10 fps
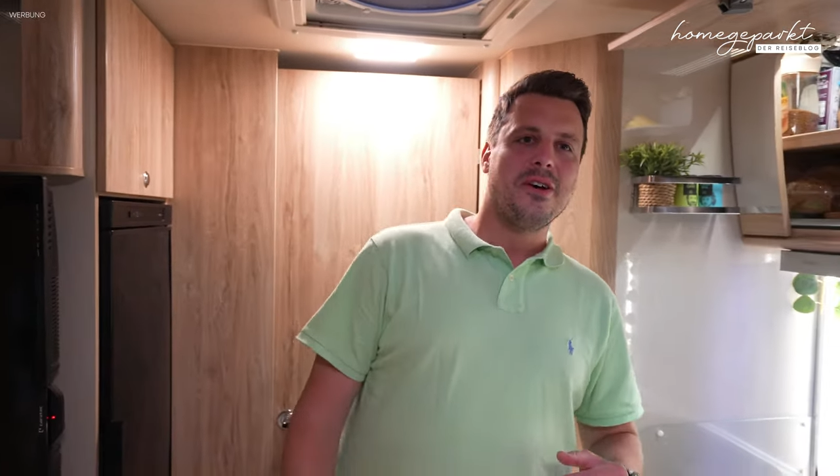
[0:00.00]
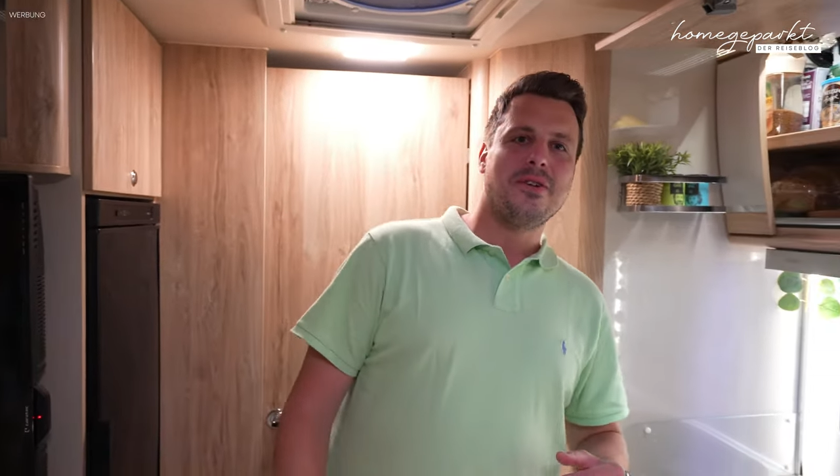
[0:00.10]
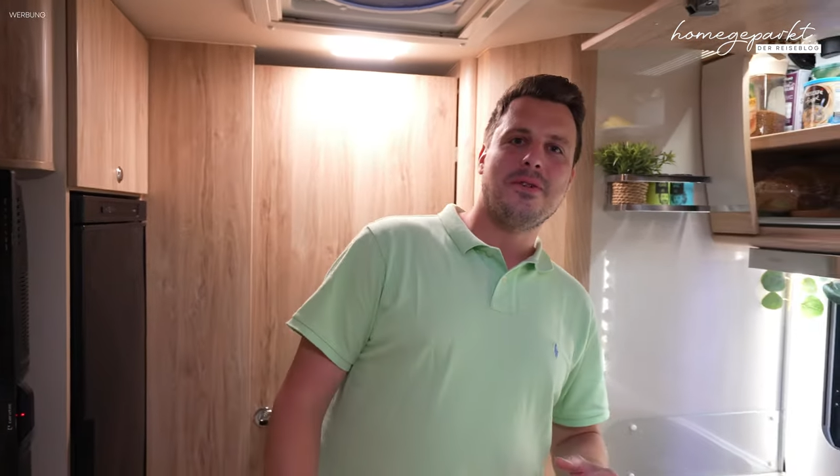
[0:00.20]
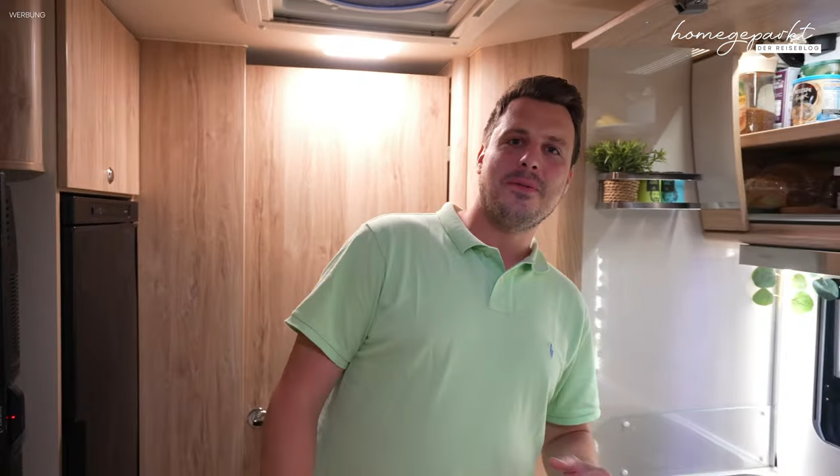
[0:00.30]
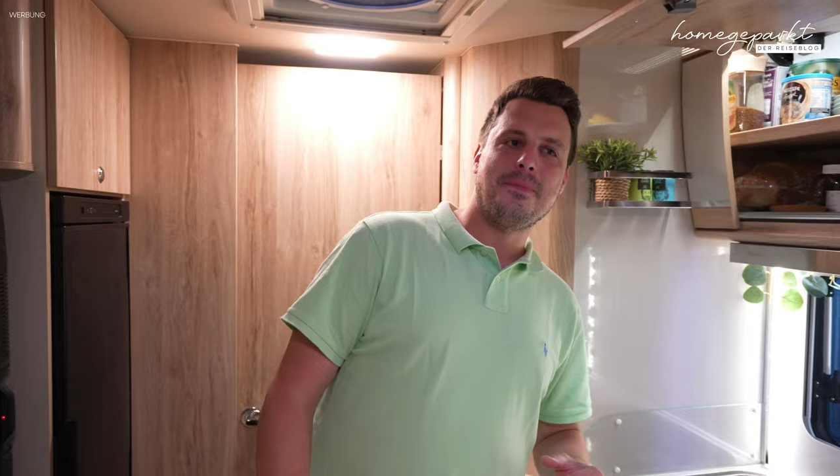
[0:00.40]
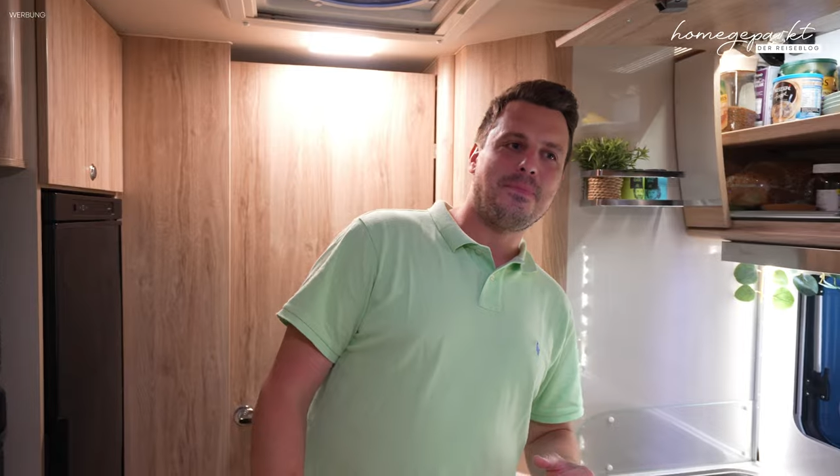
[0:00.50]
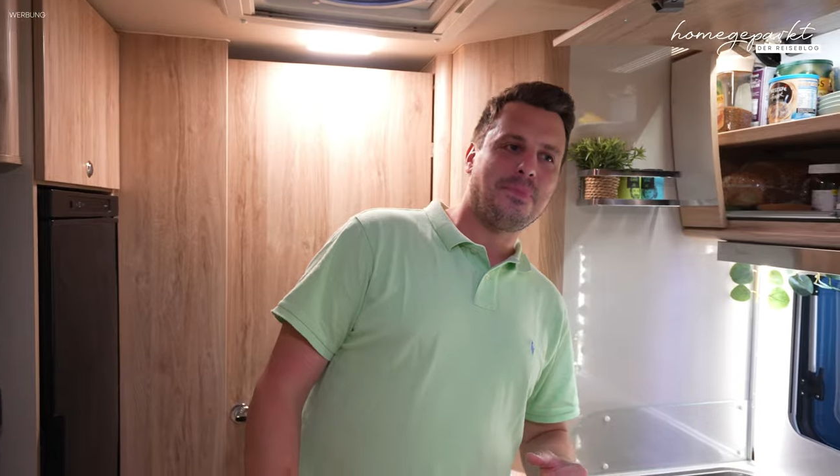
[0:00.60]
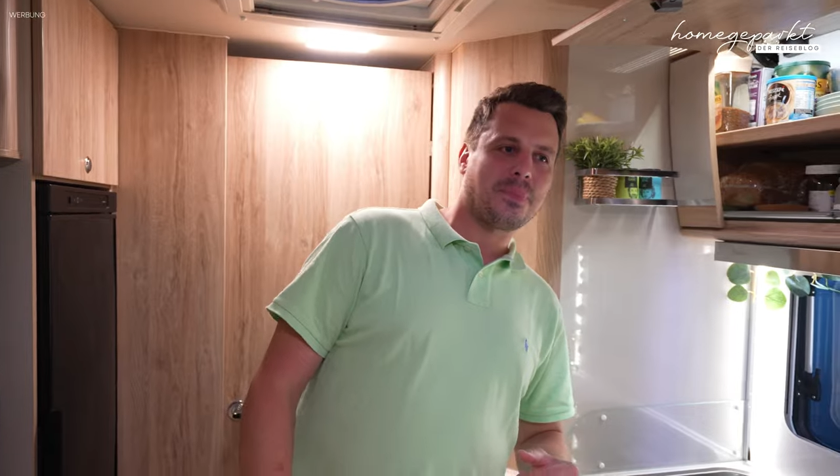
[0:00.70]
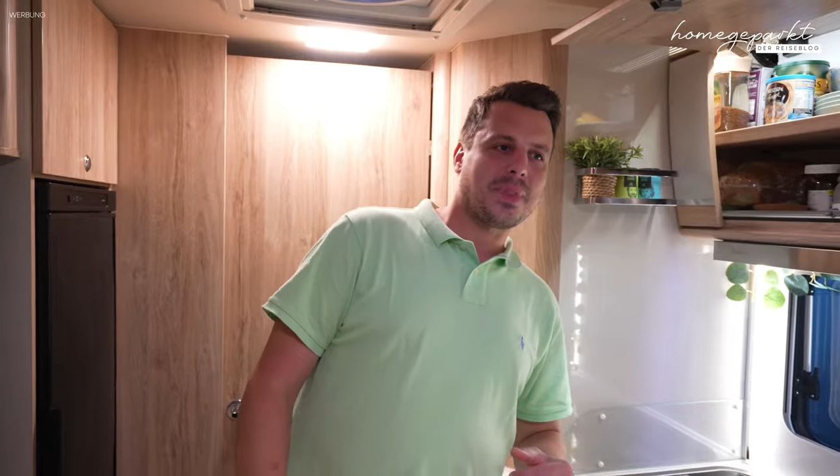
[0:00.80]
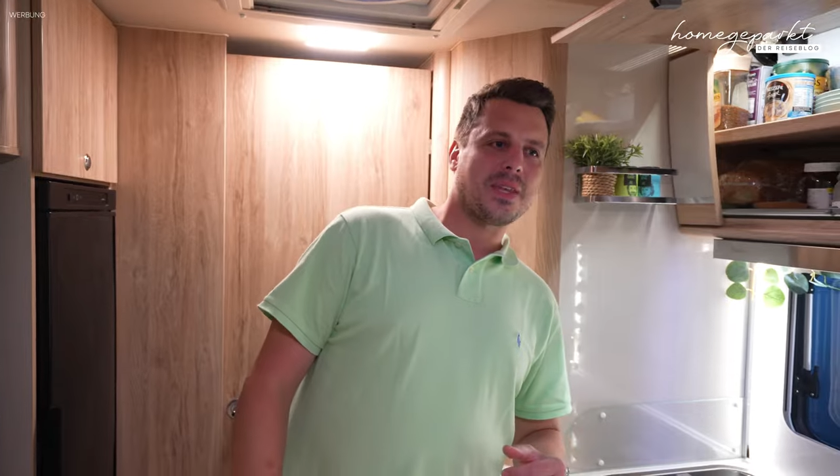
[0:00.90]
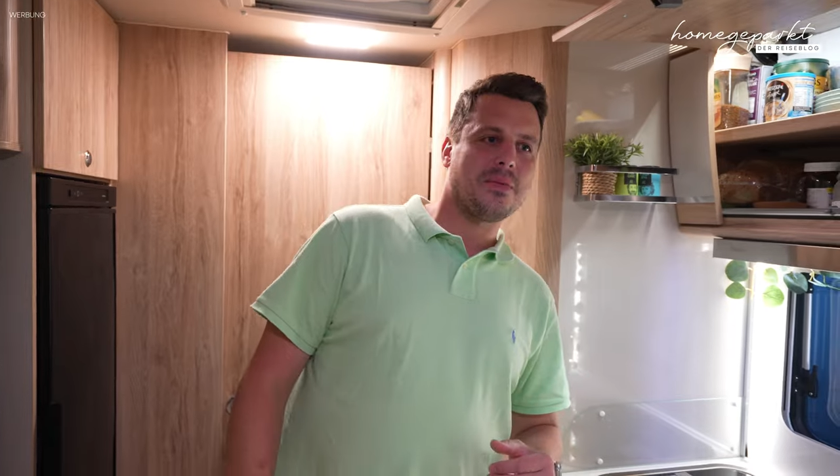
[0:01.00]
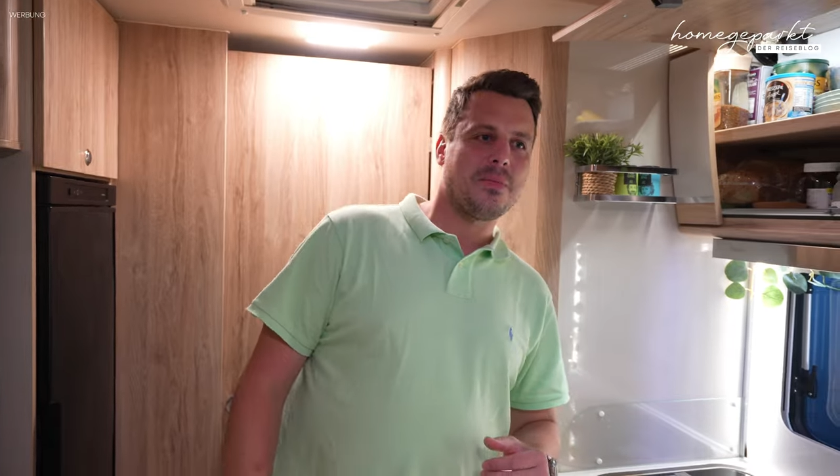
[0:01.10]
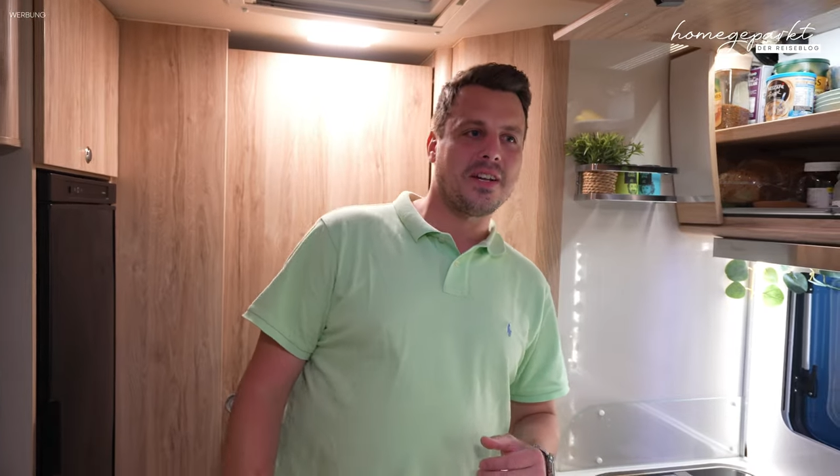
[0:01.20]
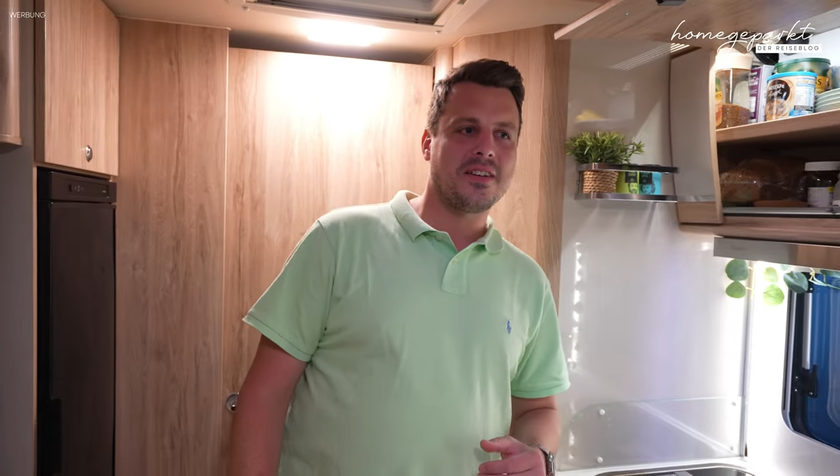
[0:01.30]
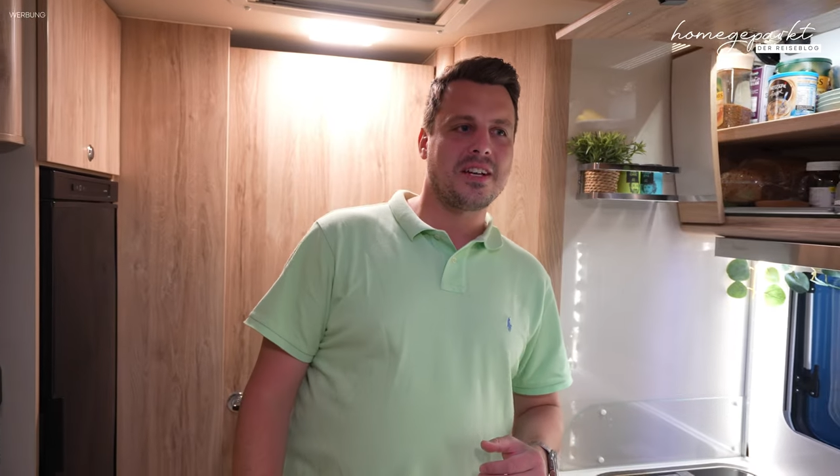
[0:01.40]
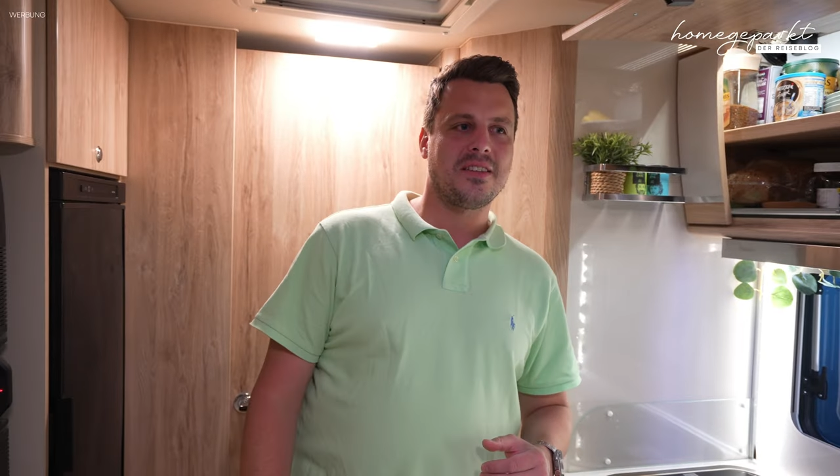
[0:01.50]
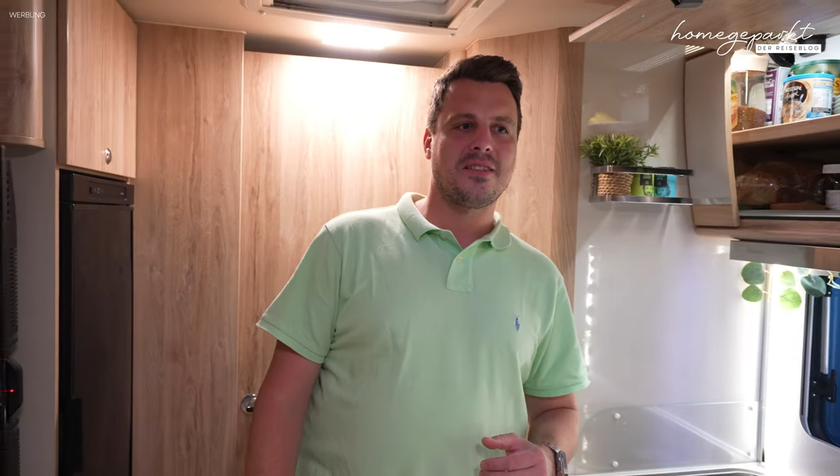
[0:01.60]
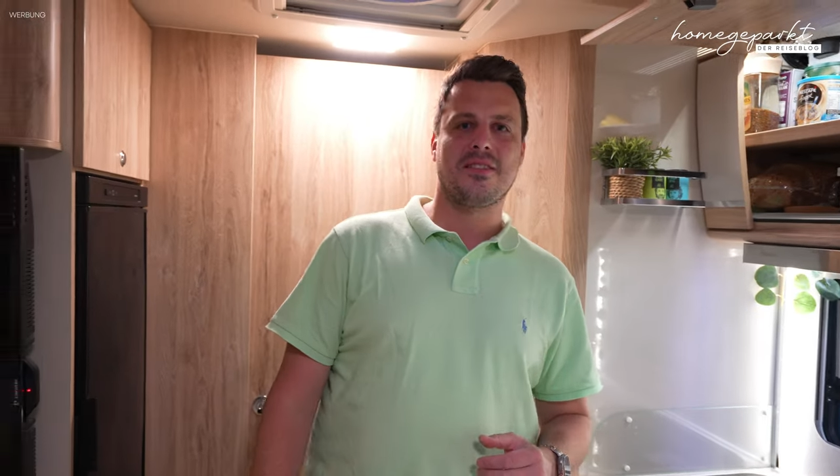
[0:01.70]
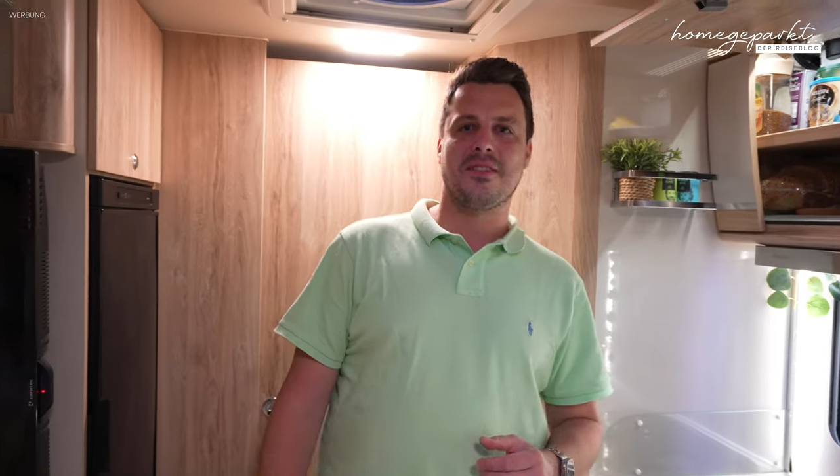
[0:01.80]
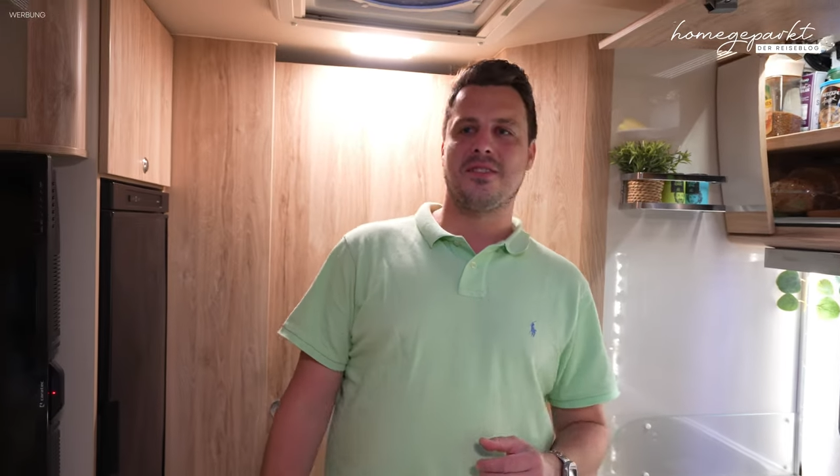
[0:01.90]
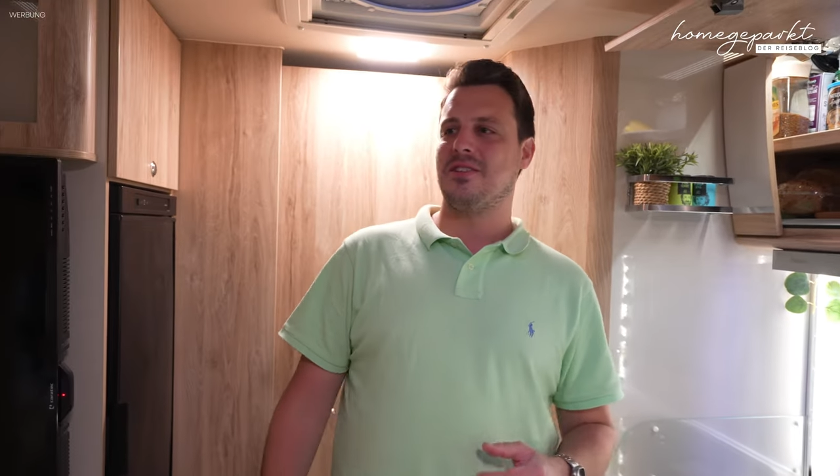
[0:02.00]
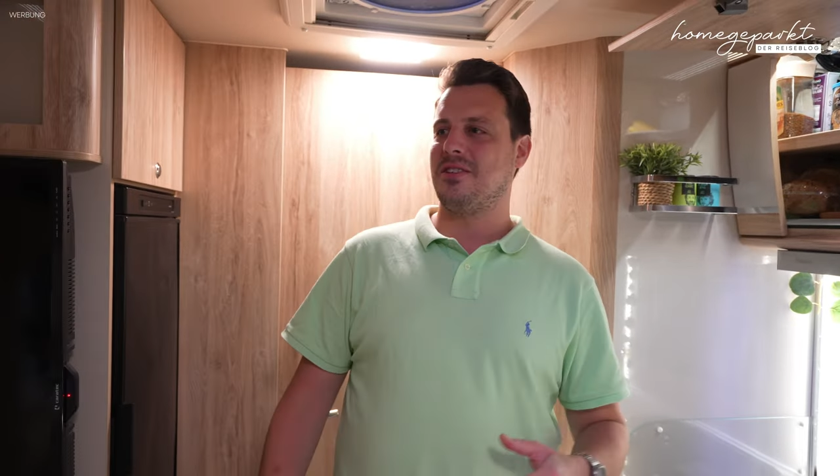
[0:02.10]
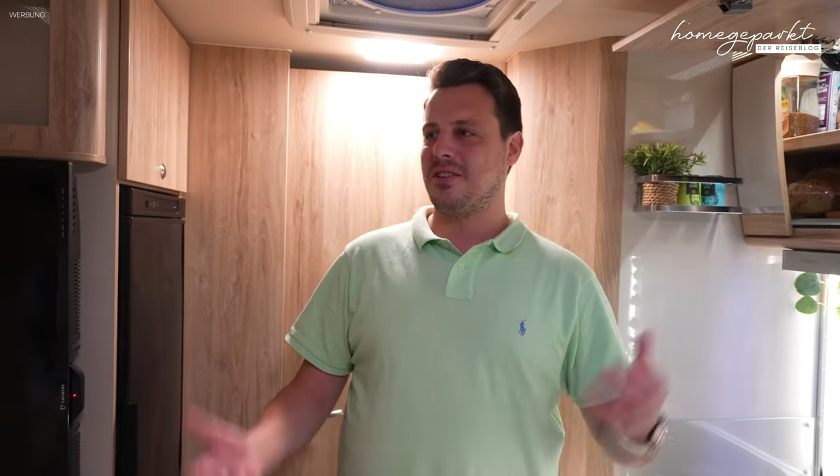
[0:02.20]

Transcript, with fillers: ähm, meine ganzen